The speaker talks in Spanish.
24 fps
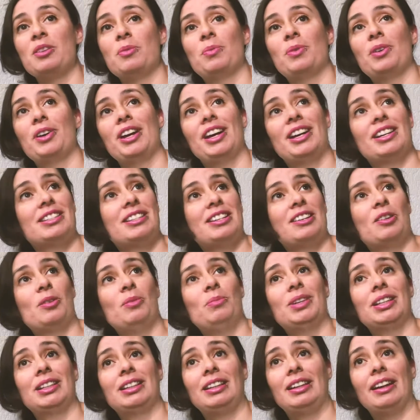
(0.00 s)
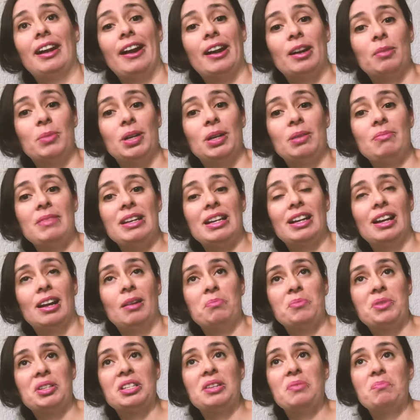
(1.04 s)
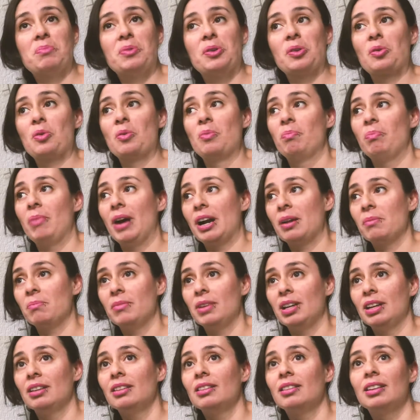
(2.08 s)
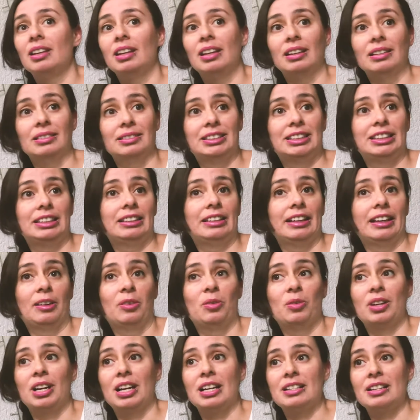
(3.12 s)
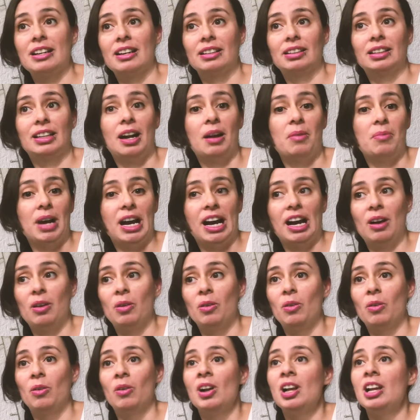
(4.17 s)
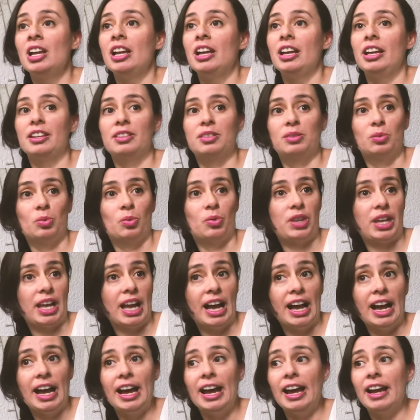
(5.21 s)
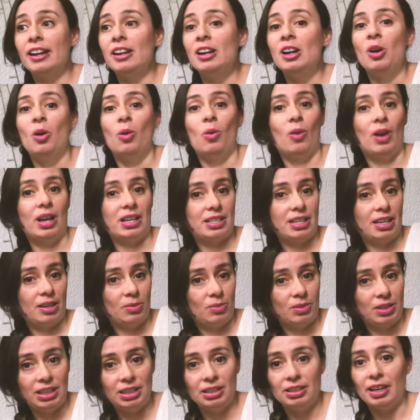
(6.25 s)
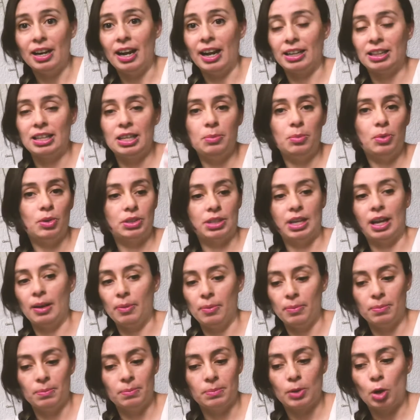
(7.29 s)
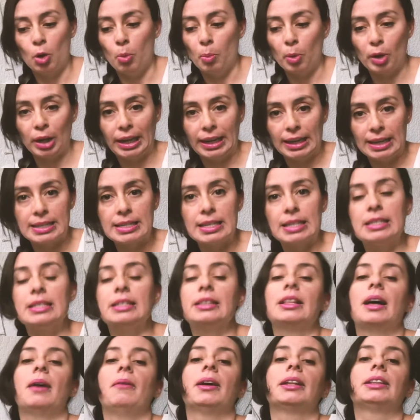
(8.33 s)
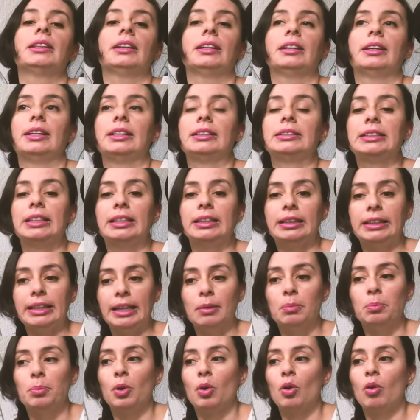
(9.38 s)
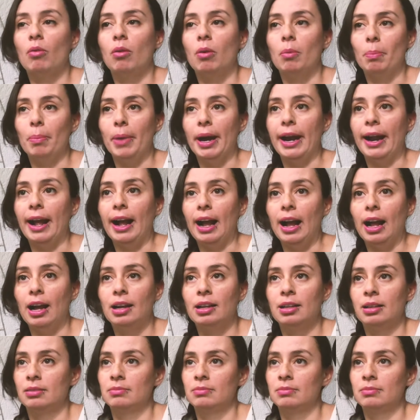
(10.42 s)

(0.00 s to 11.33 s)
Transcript: y voy así como a tirarme en mi cama sin preocuparme de si tengo que hacer trabajo, estudiar o hacer un interactivo. O sea, como que necesitaba tener ese tiempo como para